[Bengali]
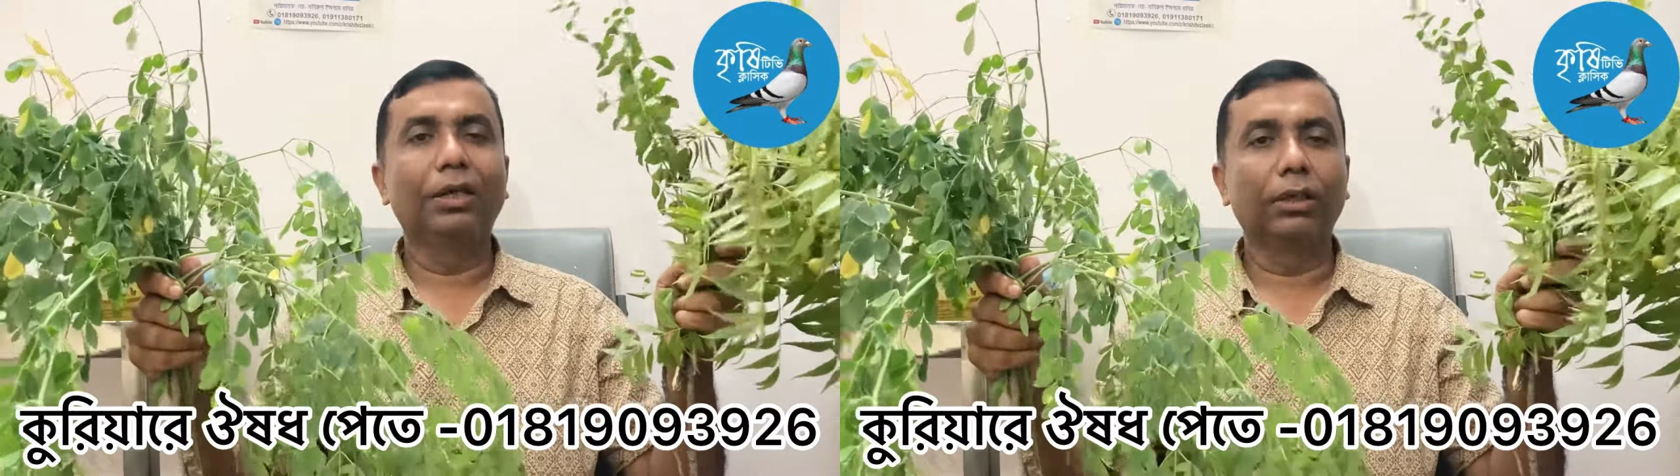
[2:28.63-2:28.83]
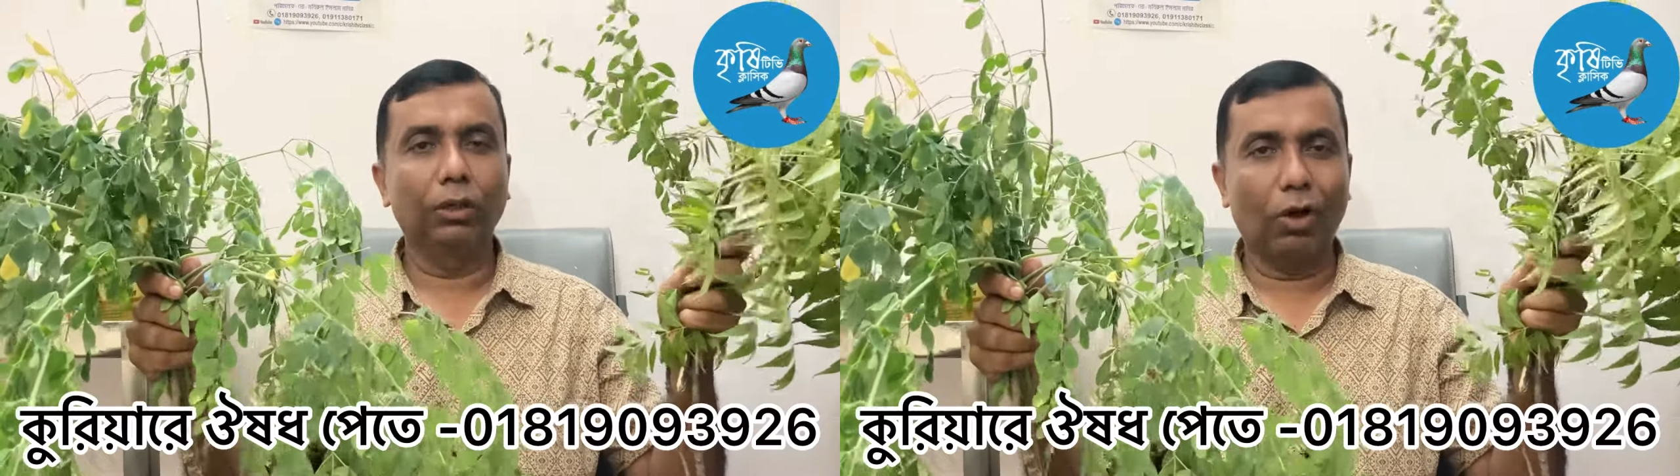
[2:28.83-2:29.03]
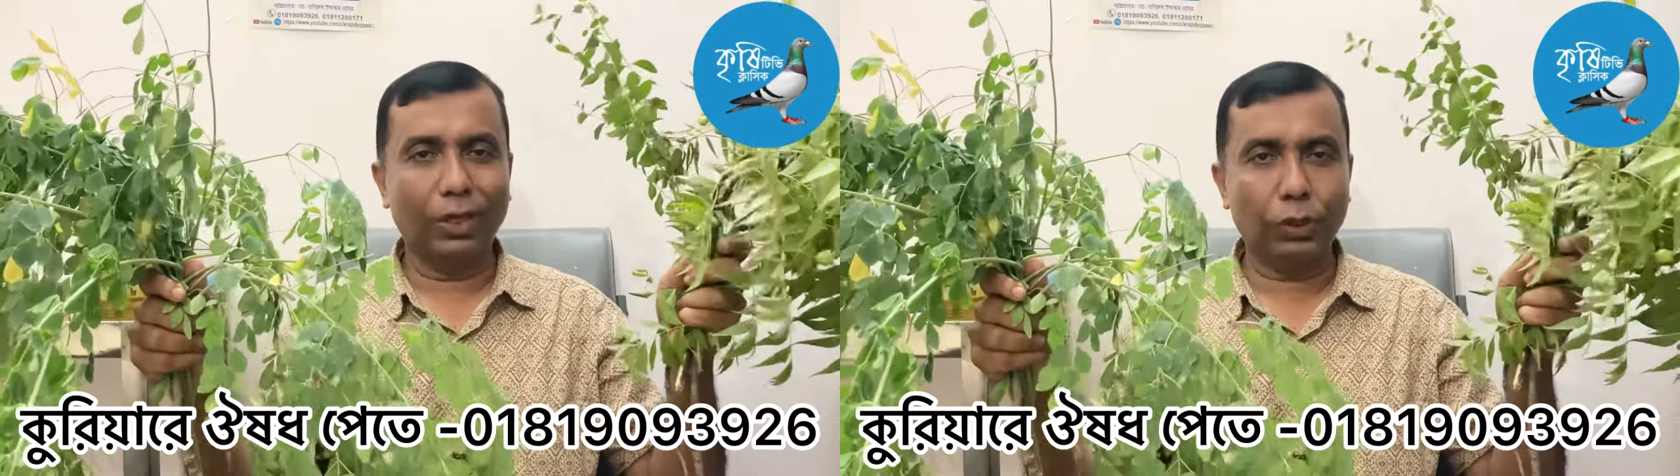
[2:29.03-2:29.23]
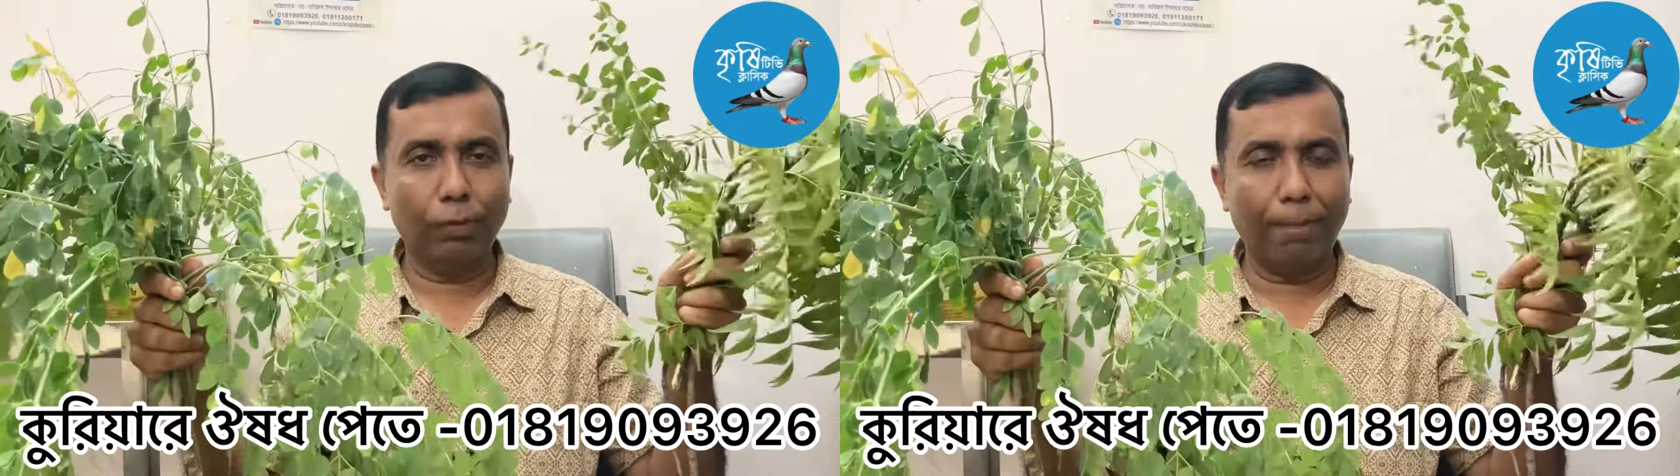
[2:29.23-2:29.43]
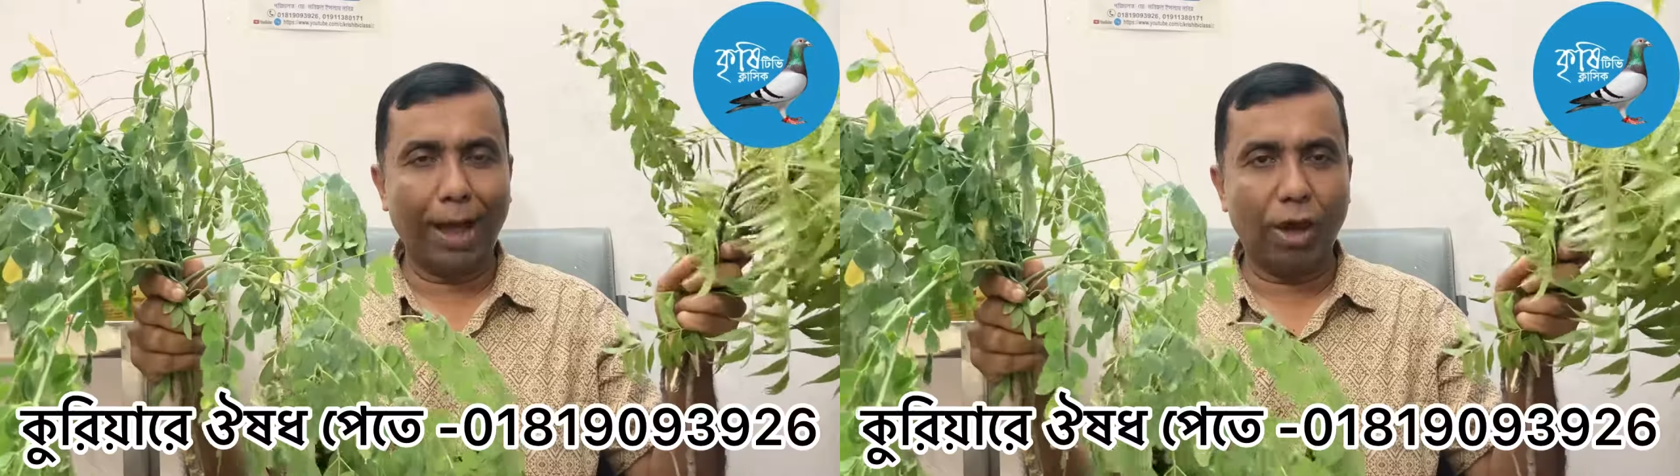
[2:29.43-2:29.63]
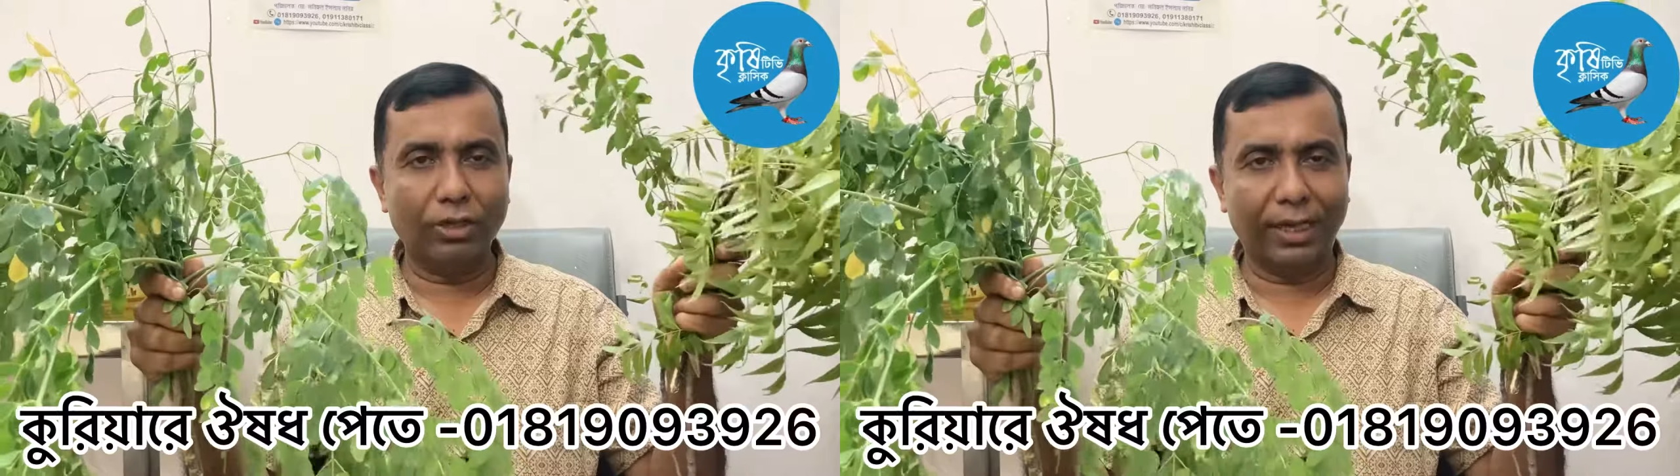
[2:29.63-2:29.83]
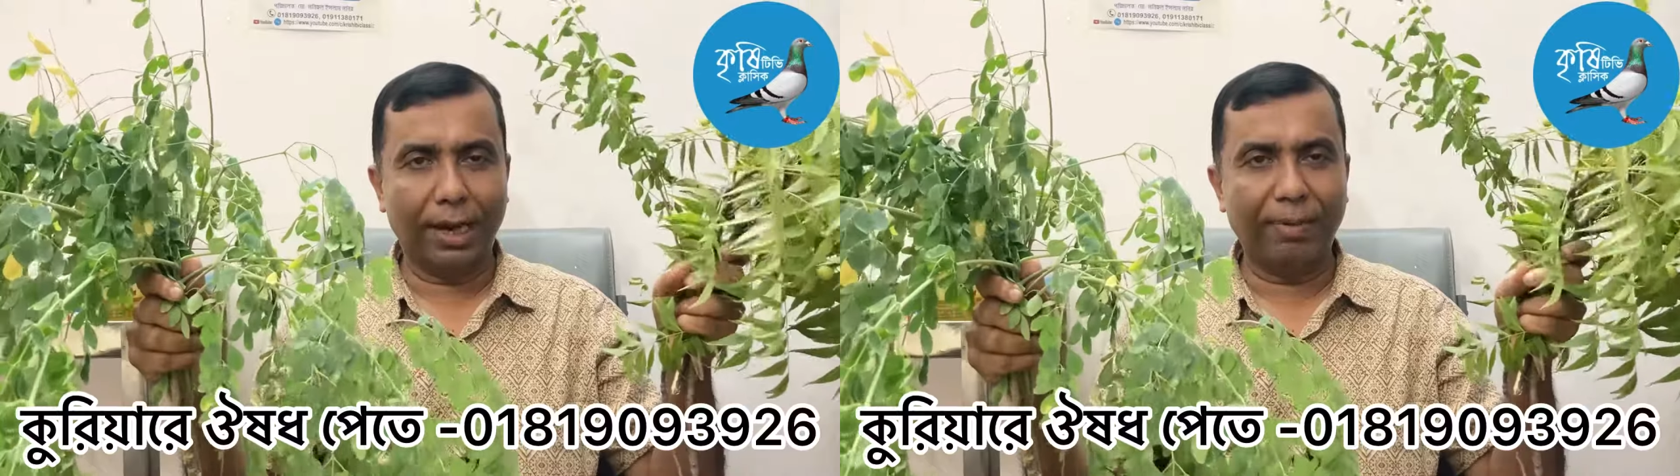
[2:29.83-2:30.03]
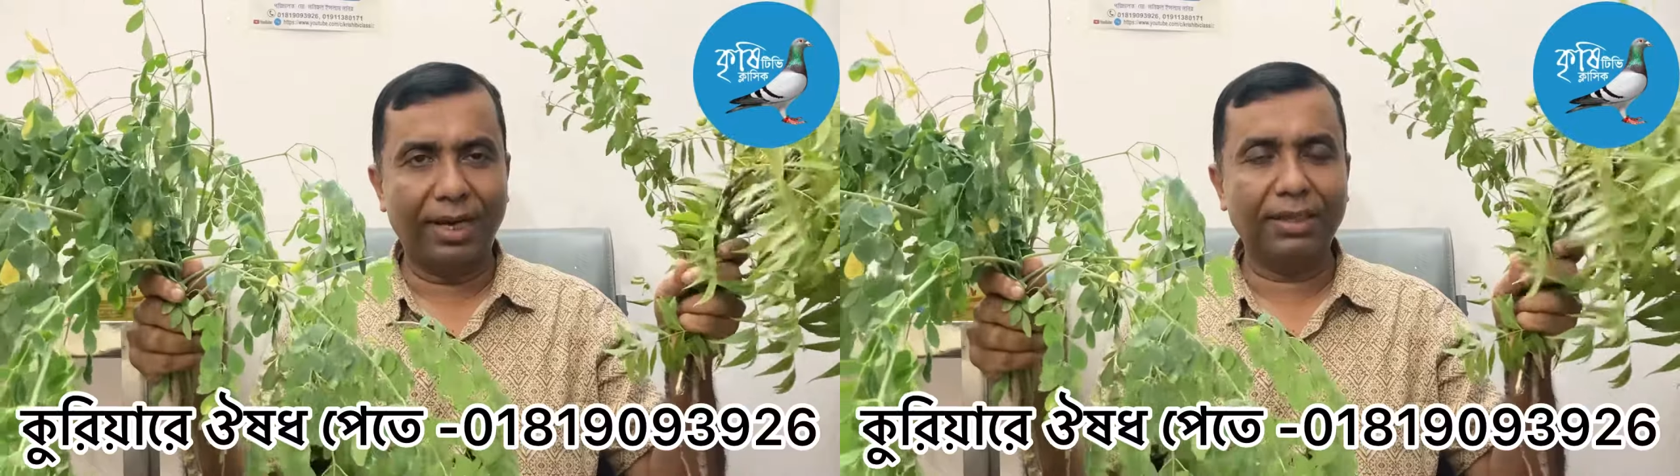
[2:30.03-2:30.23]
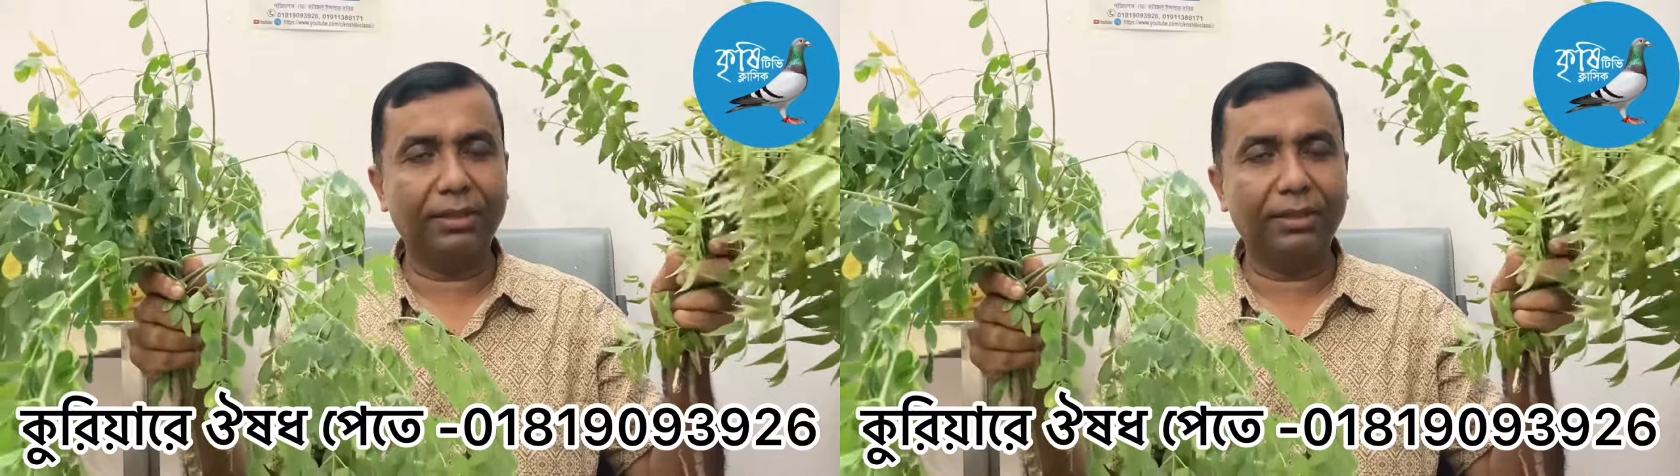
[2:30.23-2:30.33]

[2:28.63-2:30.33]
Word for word: কিন্তু অনেক সময় পাওয়া যায় না বিটায়